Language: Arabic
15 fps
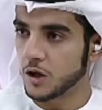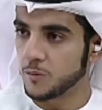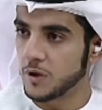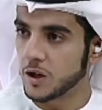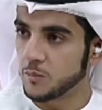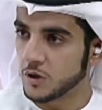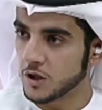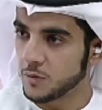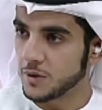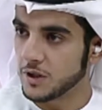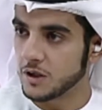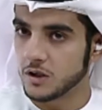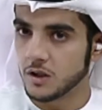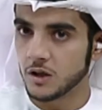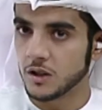اقبال من
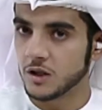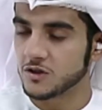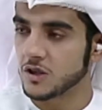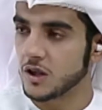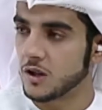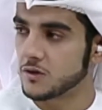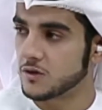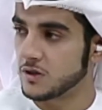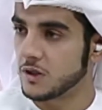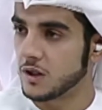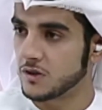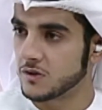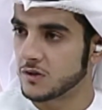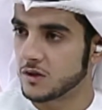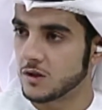قبل آه، الاشخاص
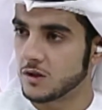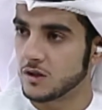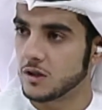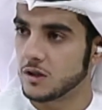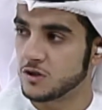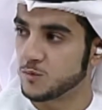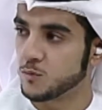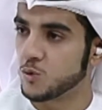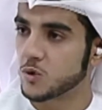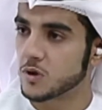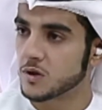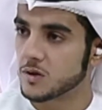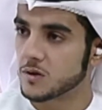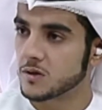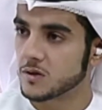الناس الجمهور
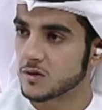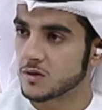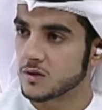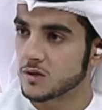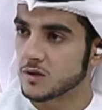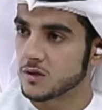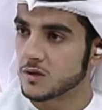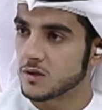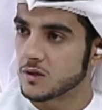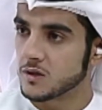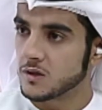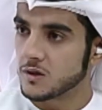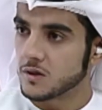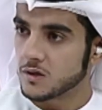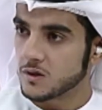
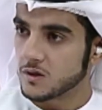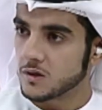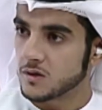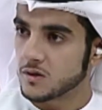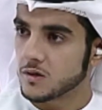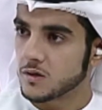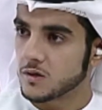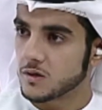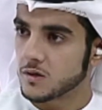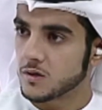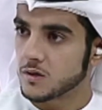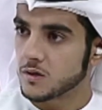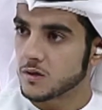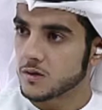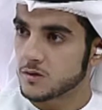كان في نعم تواصل
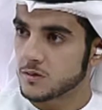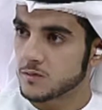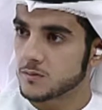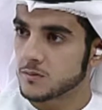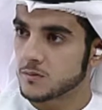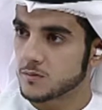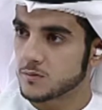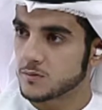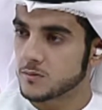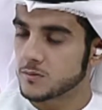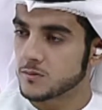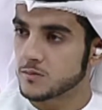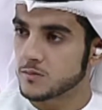ولاحظناه خلال